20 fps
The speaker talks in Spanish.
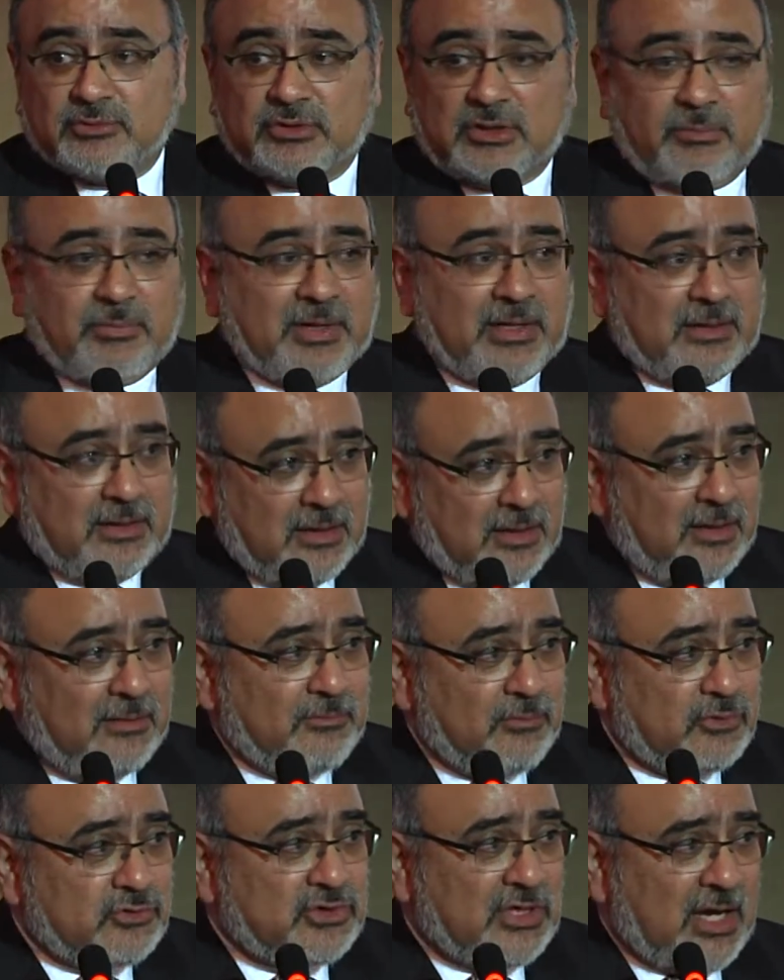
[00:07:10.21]

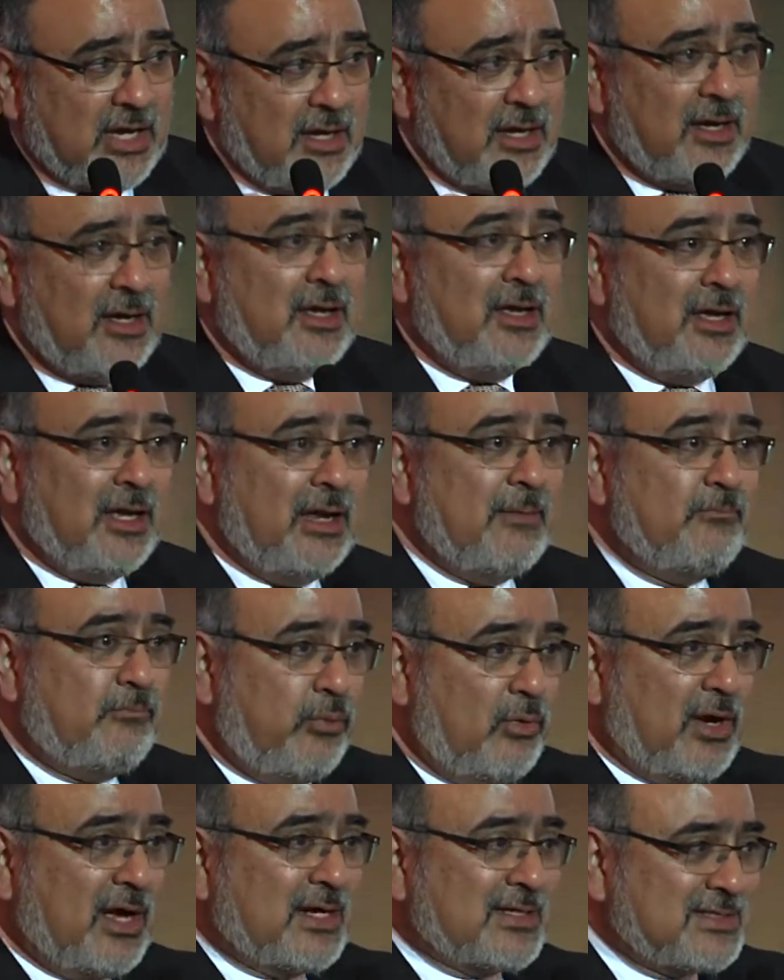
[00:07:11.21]
aprenderemos a
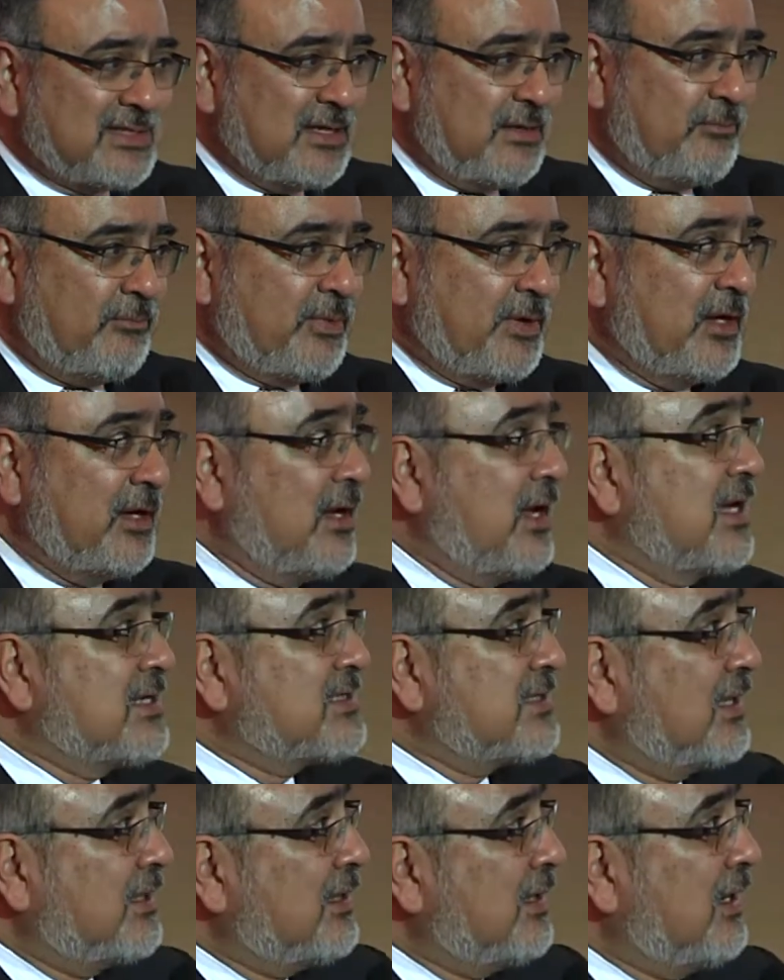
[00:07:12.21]
empujar siempre
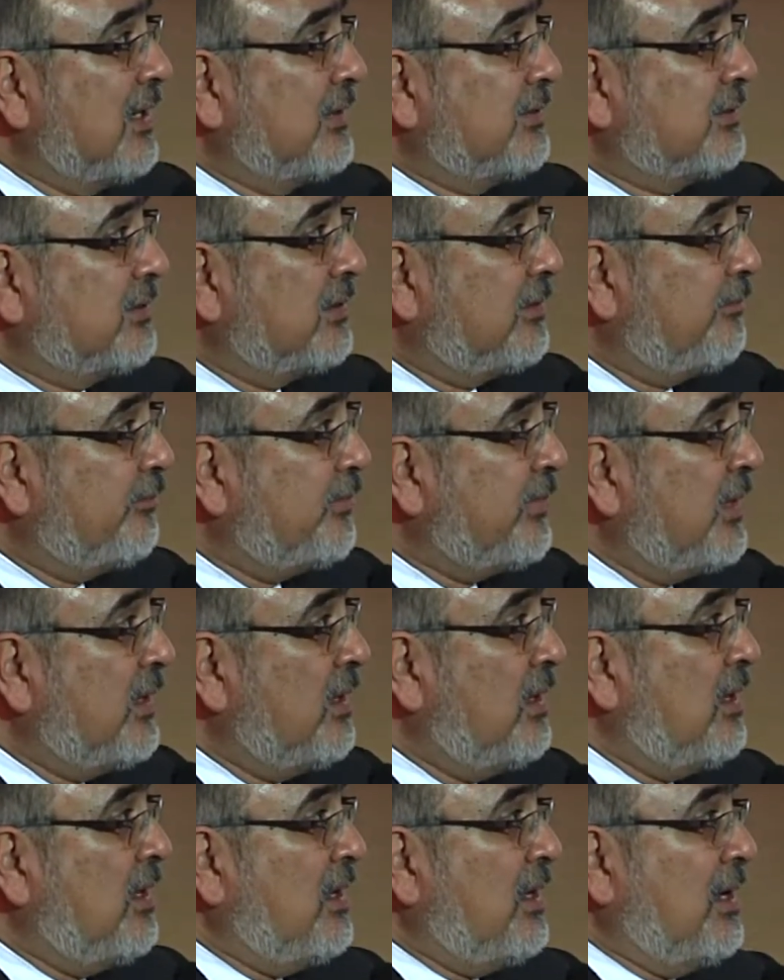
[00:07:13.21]
hacia adelante.
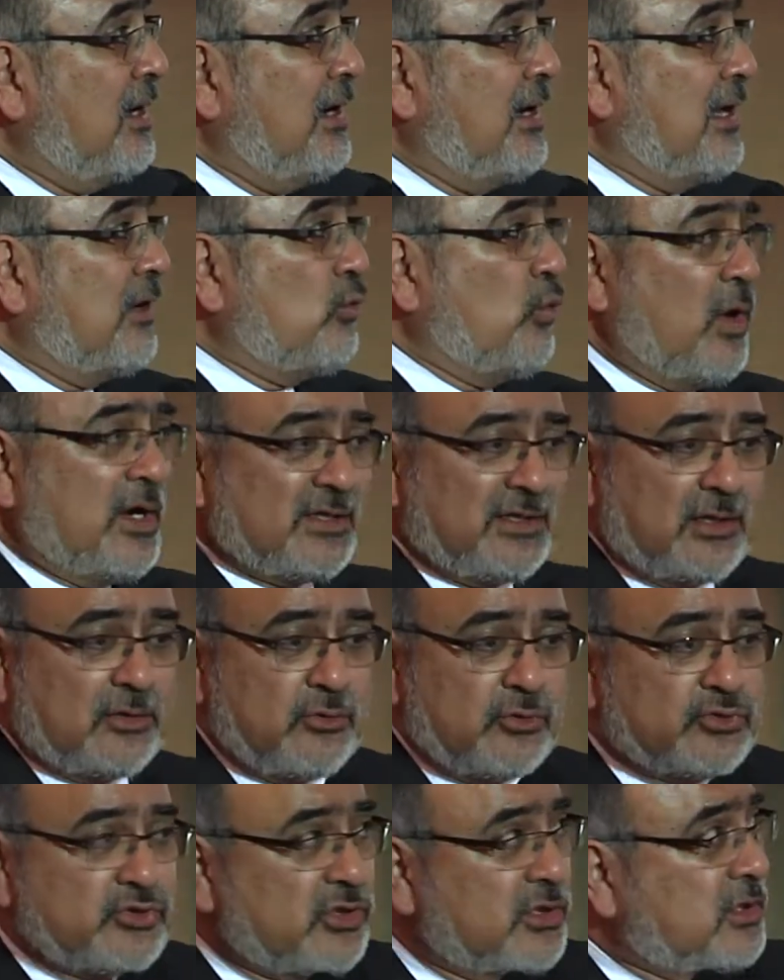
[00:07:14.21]
La cuarta
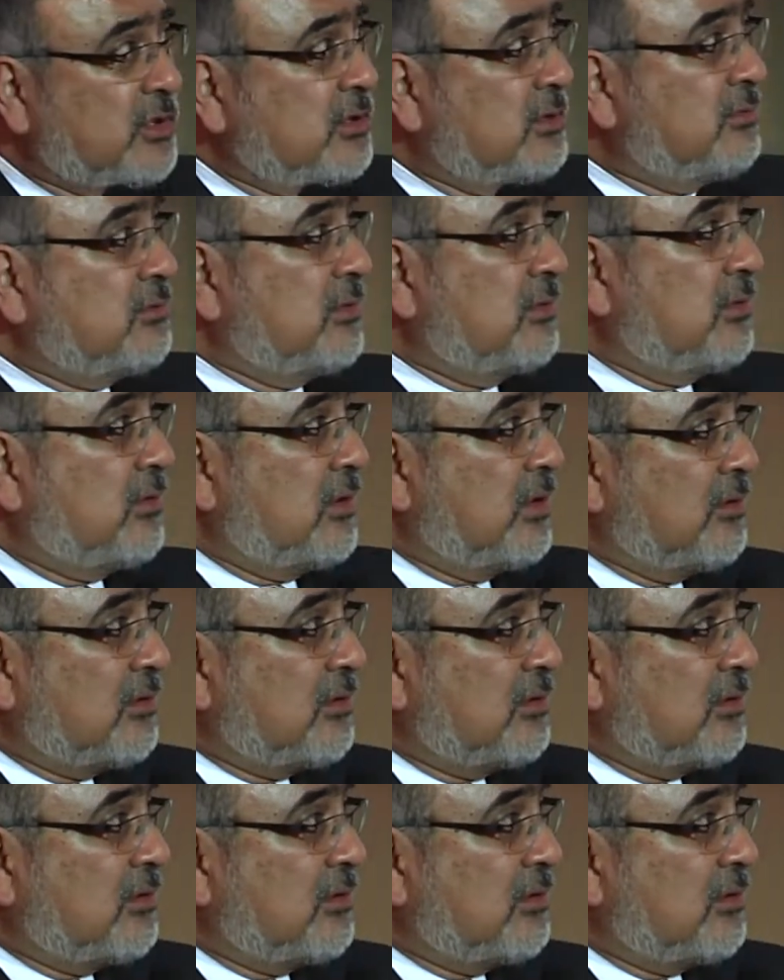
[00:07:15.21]
cosa que que,